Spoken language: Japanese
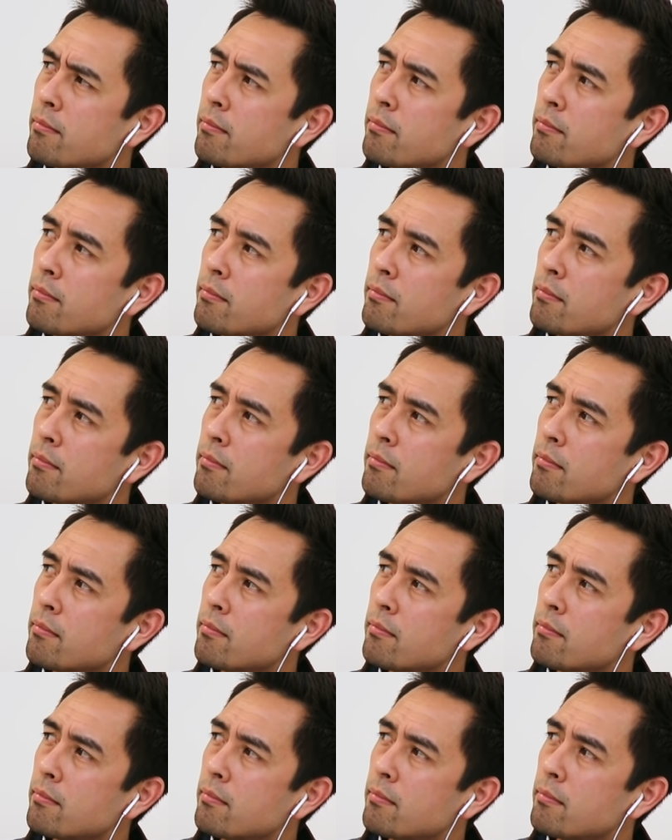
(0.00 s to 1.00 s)
I hung
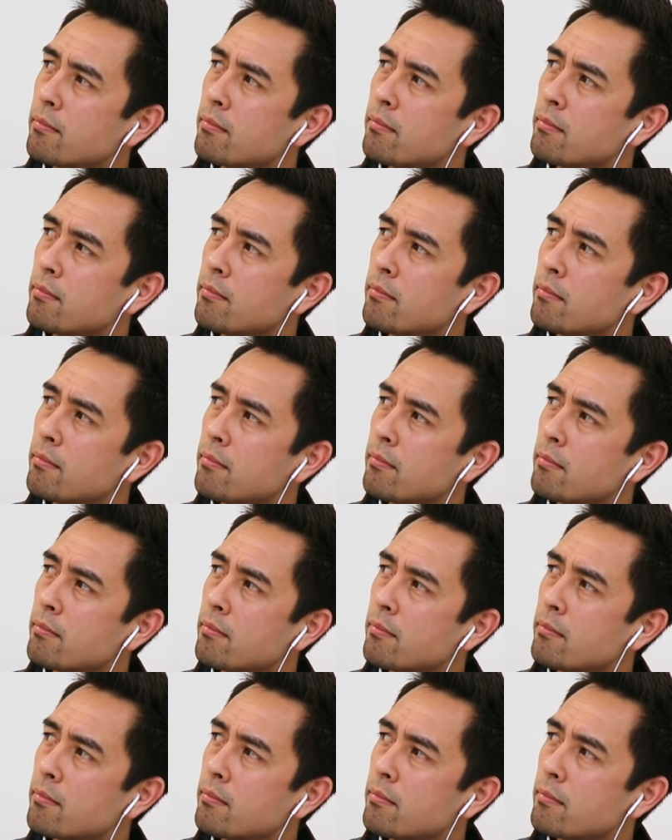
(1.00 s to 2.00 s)
out with John last
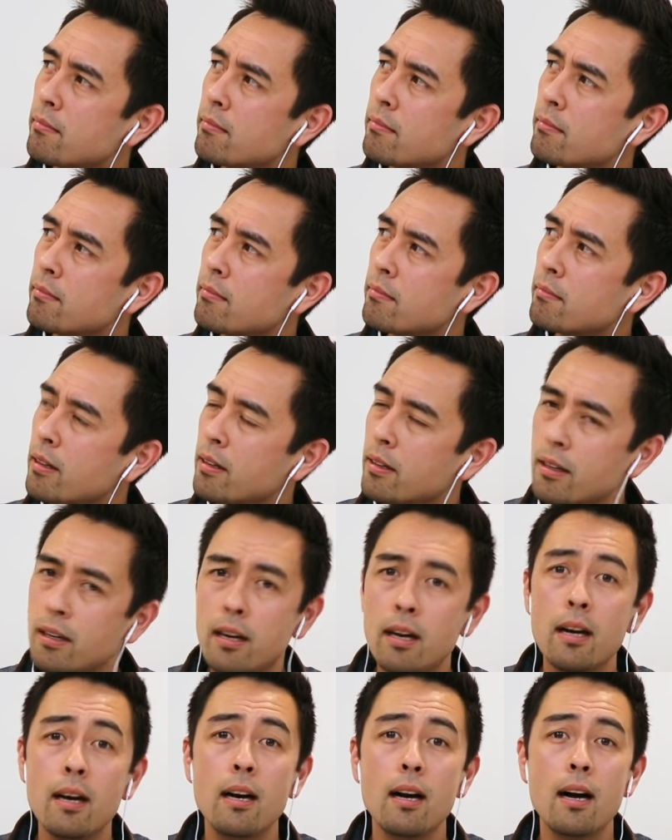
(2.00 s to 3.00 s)
night.
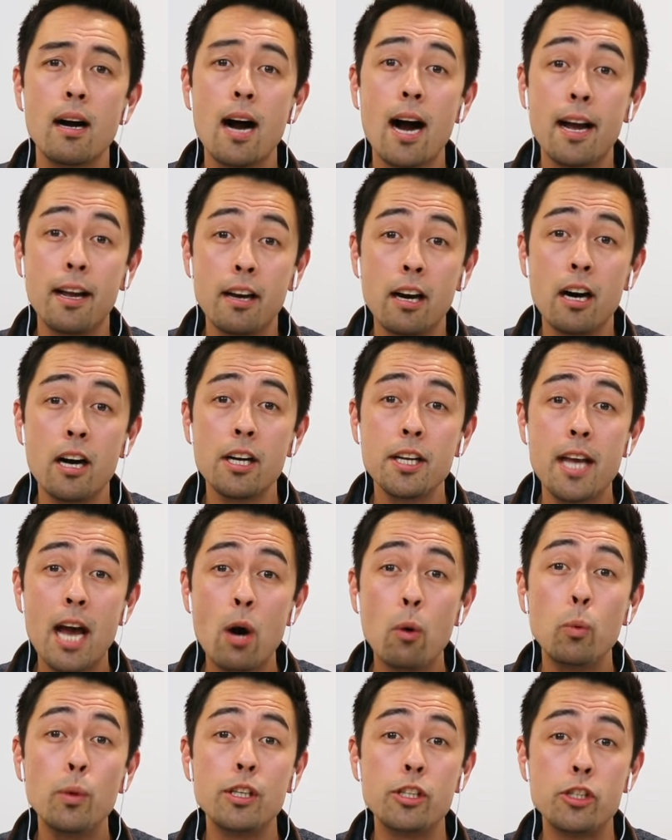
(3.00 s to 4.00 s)
I hung
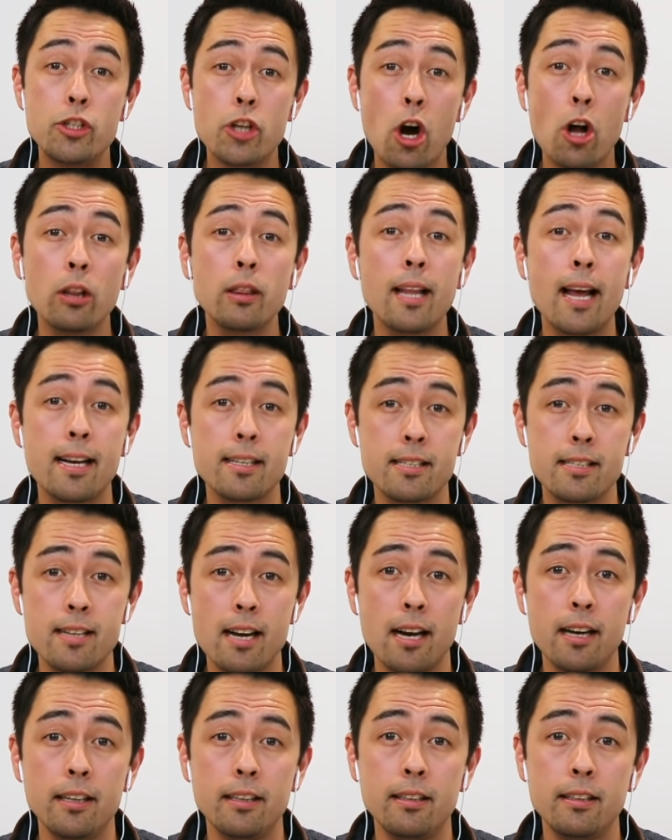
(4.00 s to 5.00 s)
out with John last
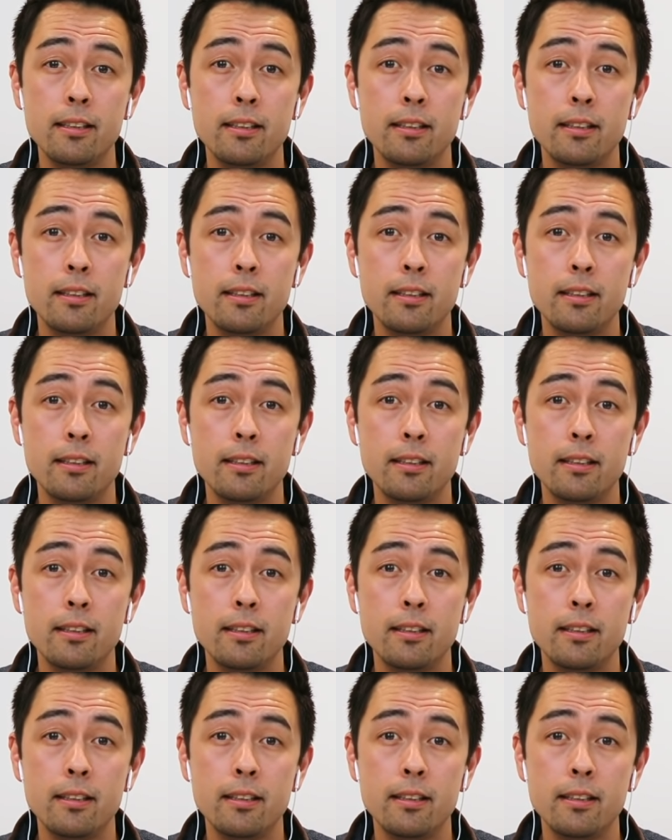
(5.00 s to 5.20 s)
night.